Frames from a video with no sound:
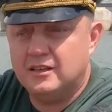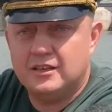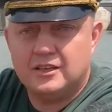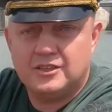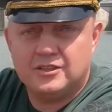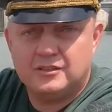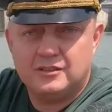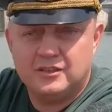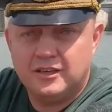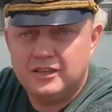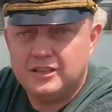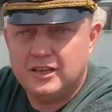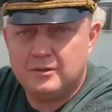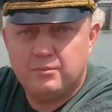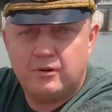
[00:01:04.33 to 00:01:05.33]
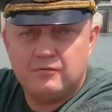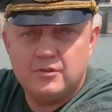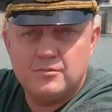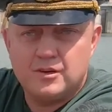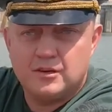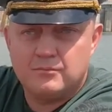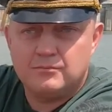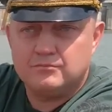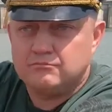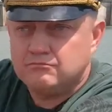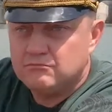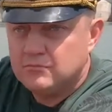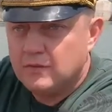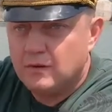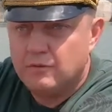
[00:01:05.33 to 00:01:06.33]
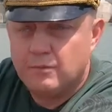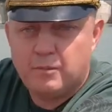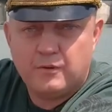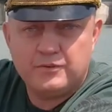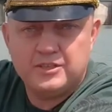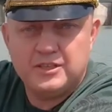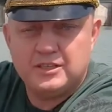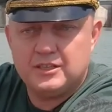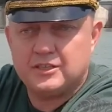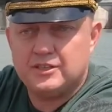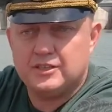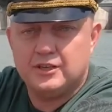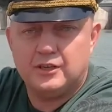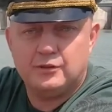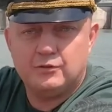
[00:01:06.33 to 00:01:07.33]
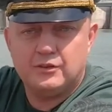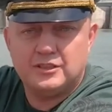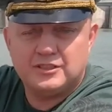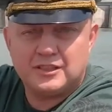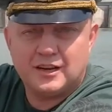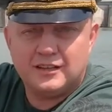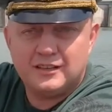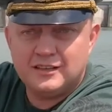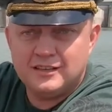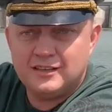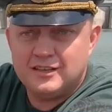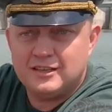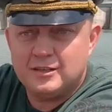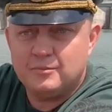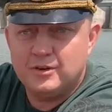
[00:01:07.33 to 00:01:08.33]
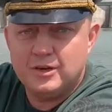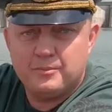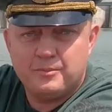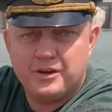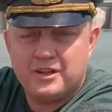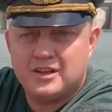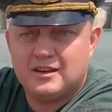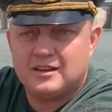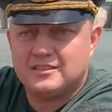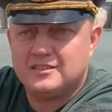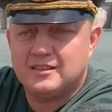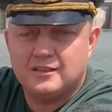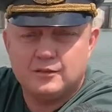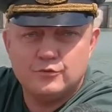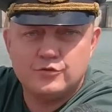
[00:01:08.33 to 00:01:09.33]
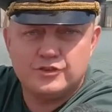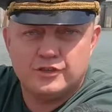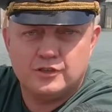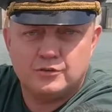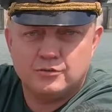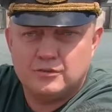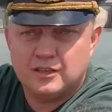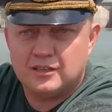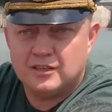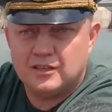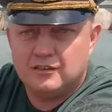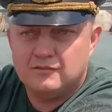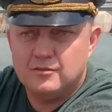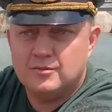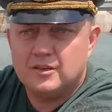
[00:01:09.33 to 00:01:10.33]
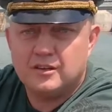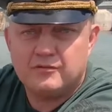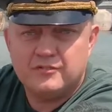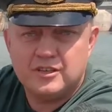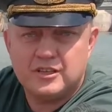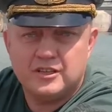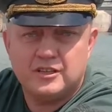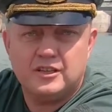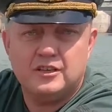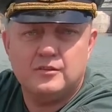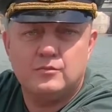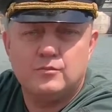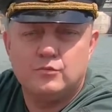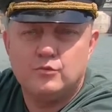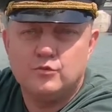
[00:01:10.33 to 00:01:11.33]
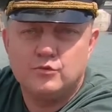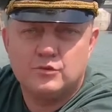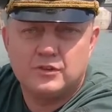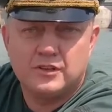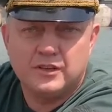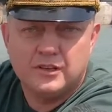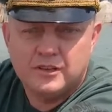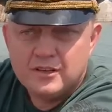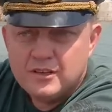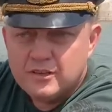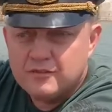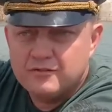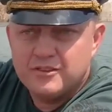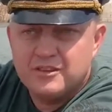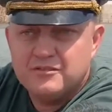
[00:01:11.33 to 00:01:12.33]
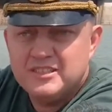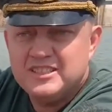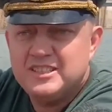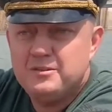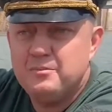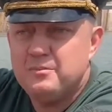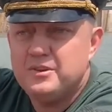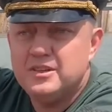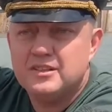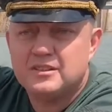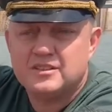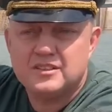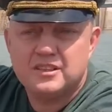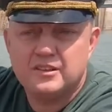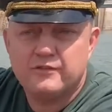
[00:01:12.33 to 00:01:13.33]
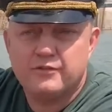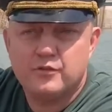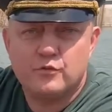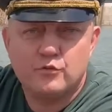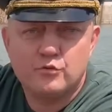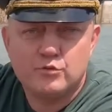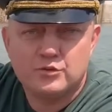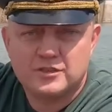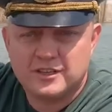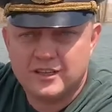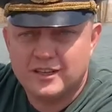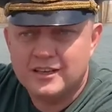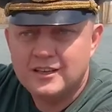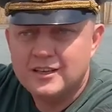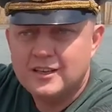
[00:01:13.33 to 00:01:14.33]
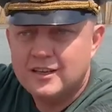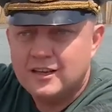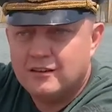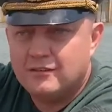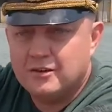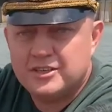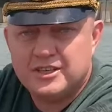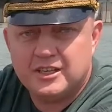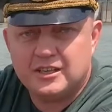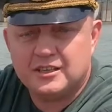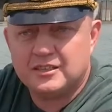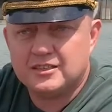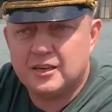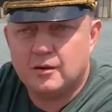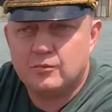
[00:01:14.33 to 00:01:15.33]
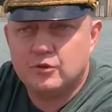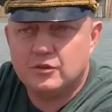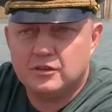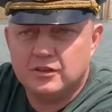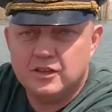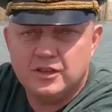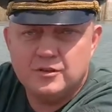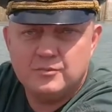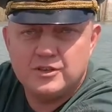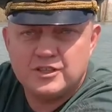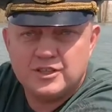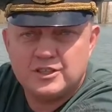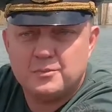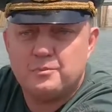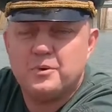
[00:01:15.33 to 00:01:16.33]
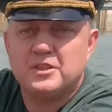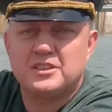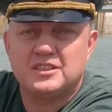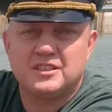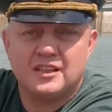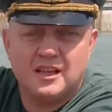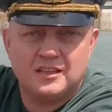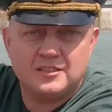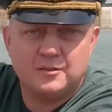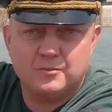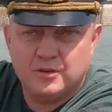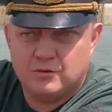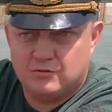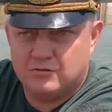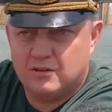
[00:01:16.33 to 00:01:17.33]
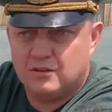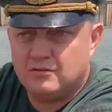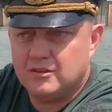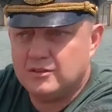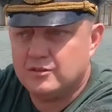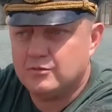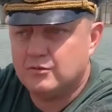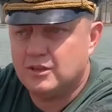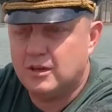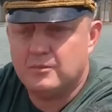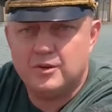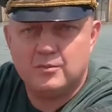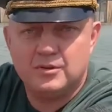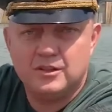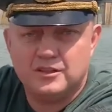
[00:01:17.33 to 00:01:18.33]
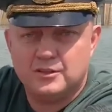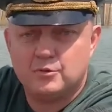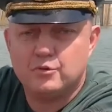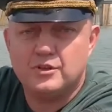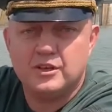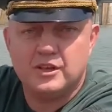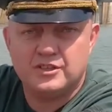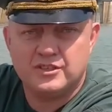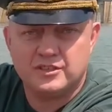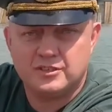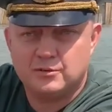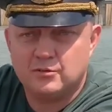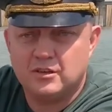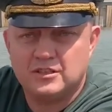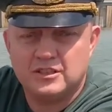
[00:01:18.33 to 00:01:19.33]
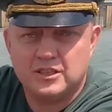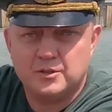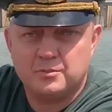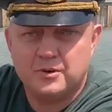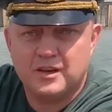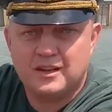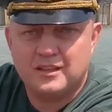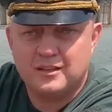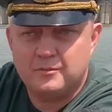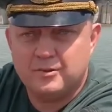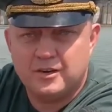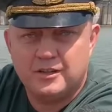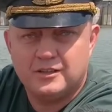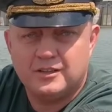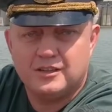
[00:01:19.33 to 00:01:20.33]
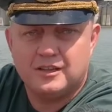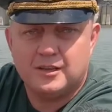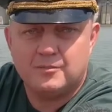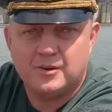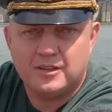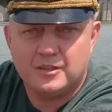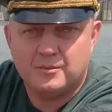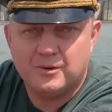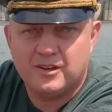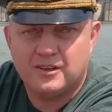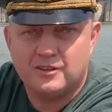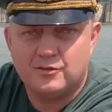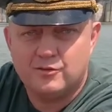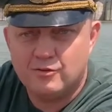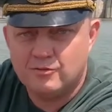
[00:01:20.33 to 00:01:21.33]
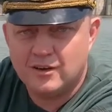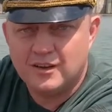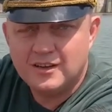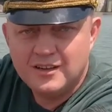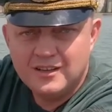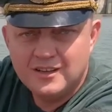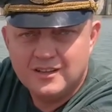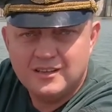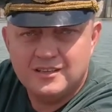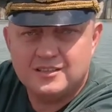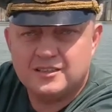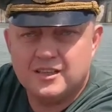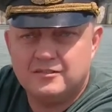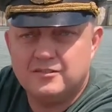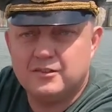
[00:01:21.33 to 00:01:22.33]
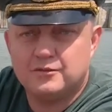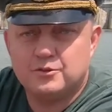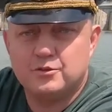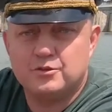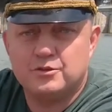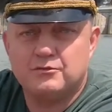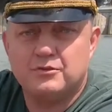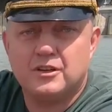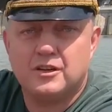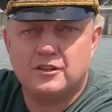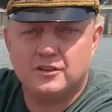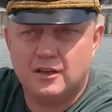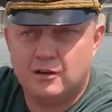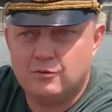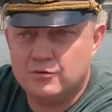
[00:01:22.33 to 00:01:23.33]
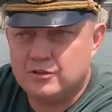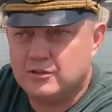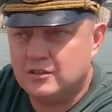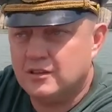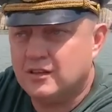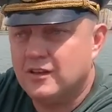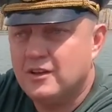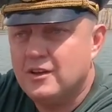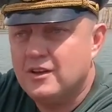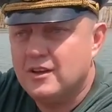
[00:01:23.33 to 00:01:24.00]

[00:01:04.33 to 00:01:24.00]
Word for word: и начал летать по выборам по всей нашей территории страны. И это были прекрасные, лучшие результаты на выборах в Екатеринбурге, в Новосибирске, в Курске. Вообще заработал имидж спецназа Миронова, что там, где была труднейшая ситуация с партией, прилетала команда Пахалкова и ставила все сверх на уши. Да?